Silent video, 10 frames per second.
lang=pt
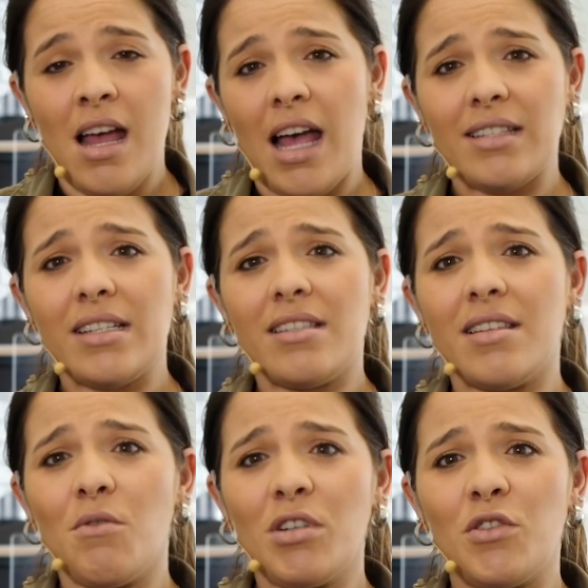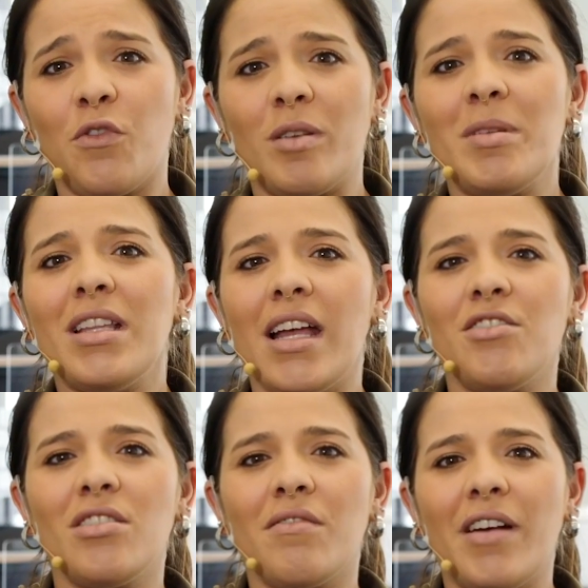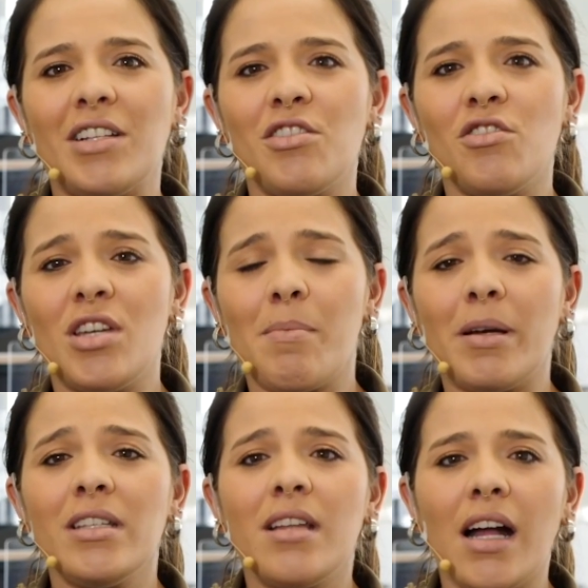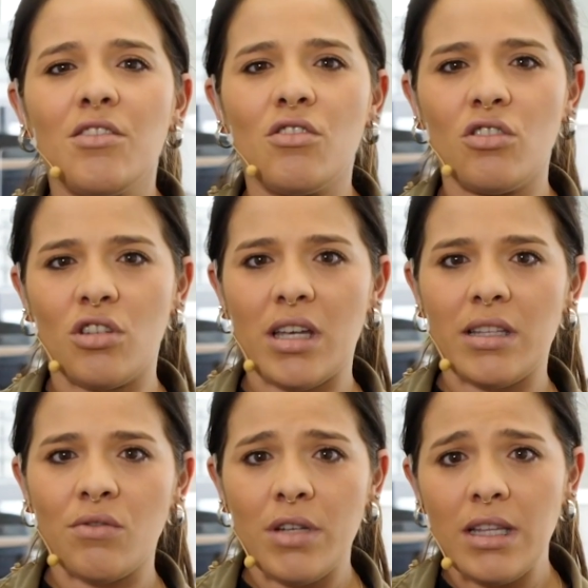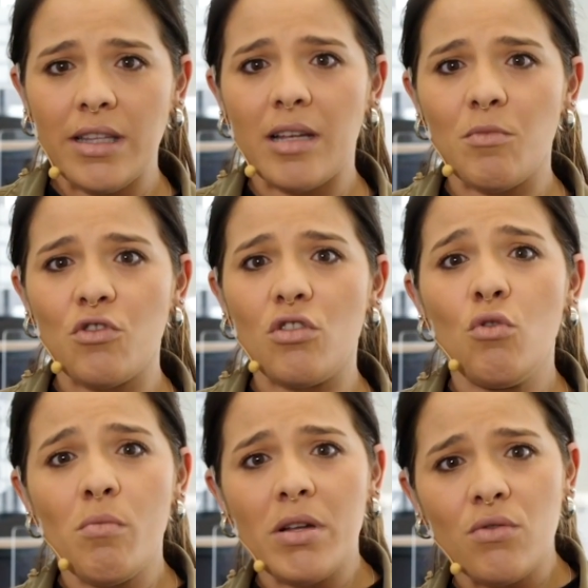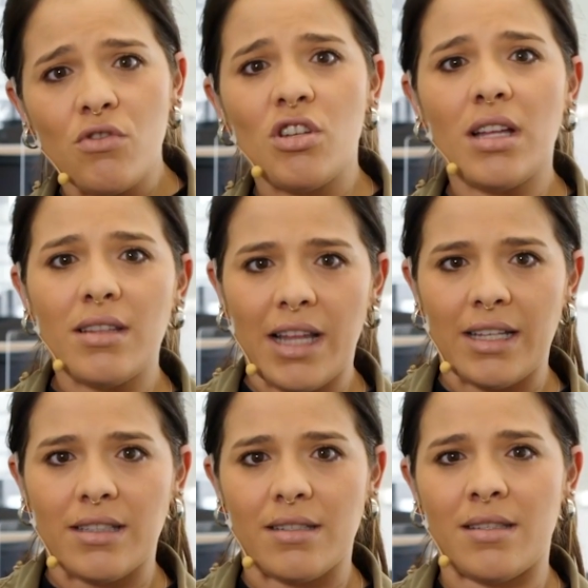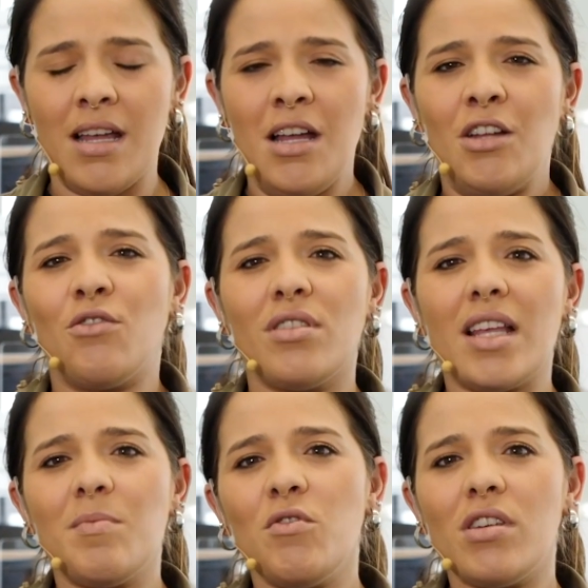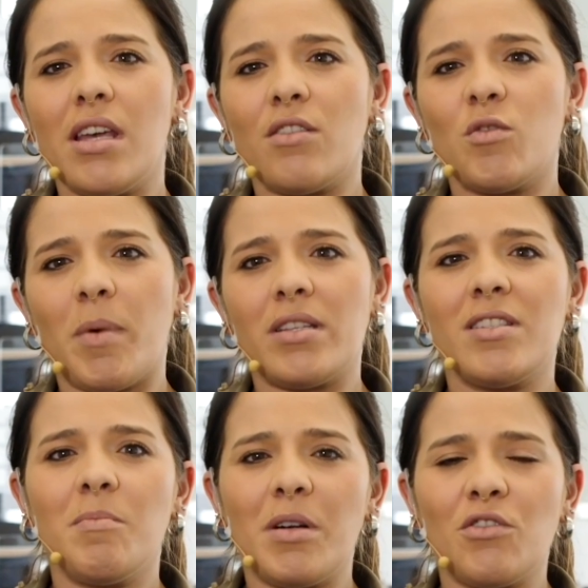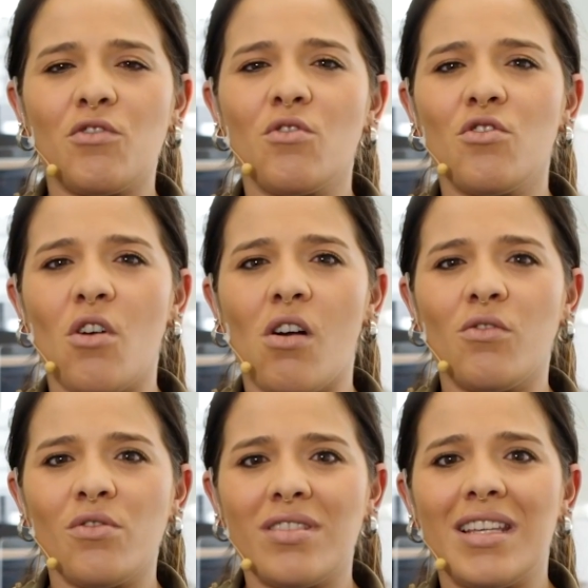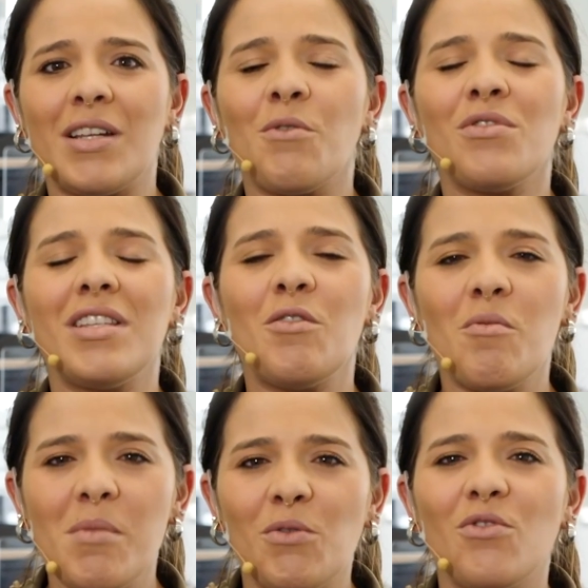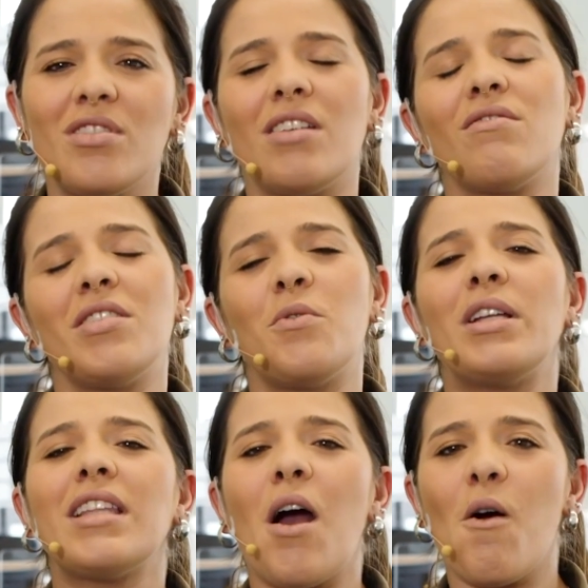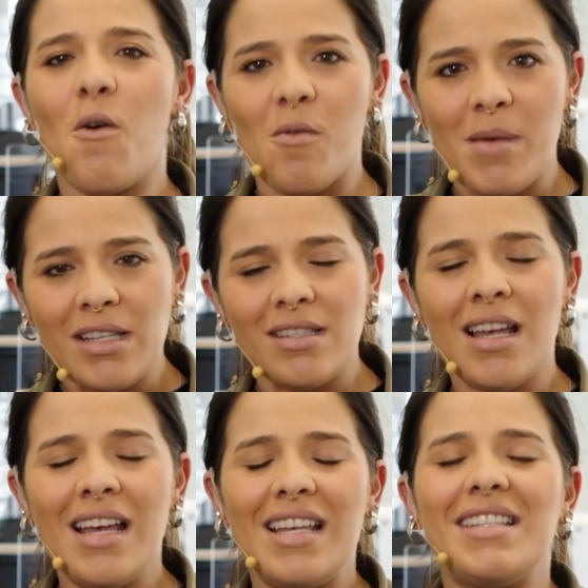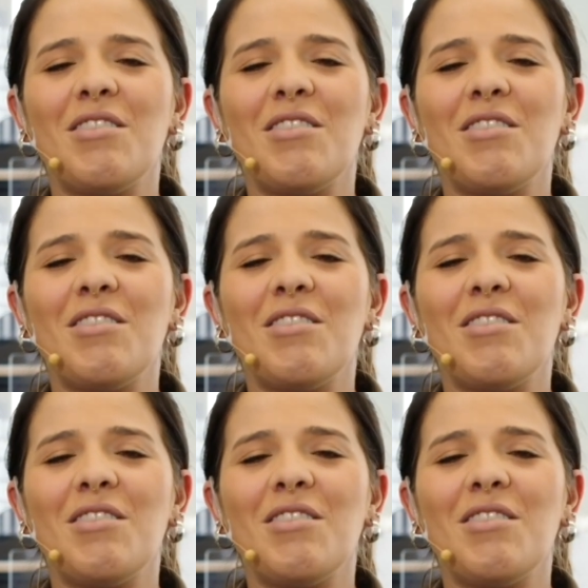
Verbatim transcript: Essa edição, que de forma inédita vai atingir a paridade de gênero em termos de números de atletas. Dos 10.500 participantes dos Jogos, serão 5.250 homens e